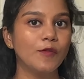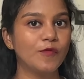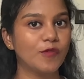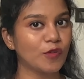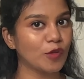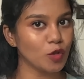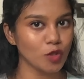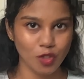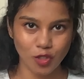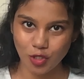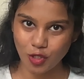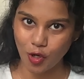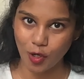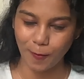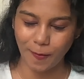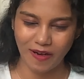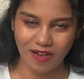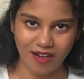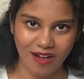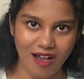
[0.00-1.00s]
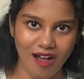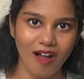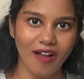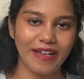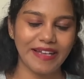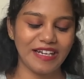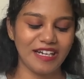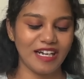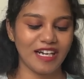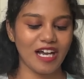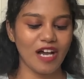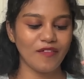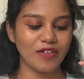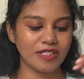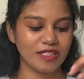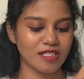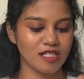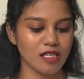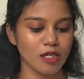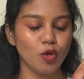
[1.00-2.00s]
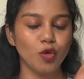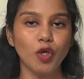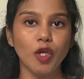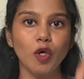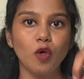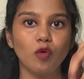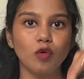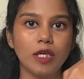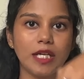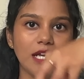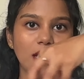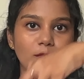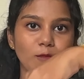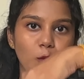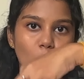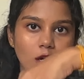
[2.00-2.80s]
ஃப்ரூட் ஸ்டோர் பண்ணலாம் இல்லைனா வந்துட்டு குட்டி குட்டி